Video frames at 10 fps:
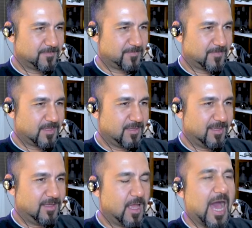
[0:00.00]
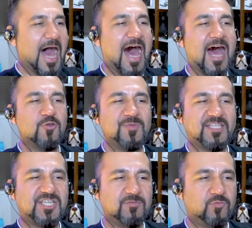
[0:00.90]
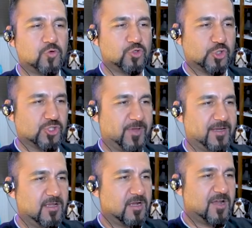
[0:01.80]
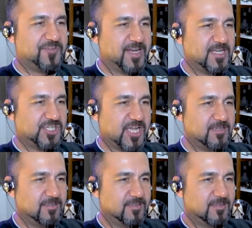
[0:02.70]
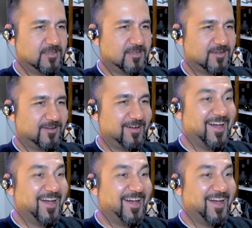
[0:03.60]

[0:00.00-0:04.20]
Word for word: Lan! Aa Ümitciğim vururuz o zaman. Kafana nişan. Oh! Oh!